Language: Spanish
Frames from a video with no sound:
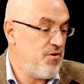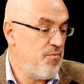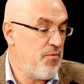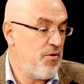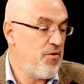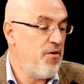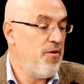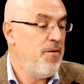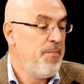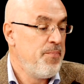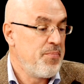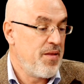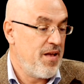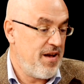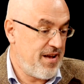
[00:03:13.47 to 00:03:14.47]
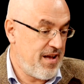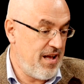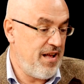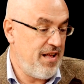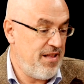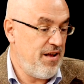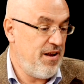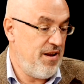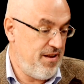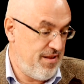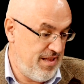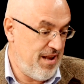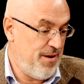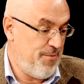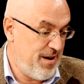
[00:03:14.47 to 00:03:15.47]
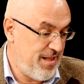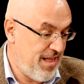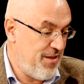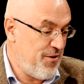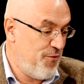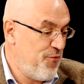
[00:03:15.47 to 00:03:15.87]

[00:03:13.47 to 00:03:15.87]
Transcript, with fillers: supongo, del, del, verdadero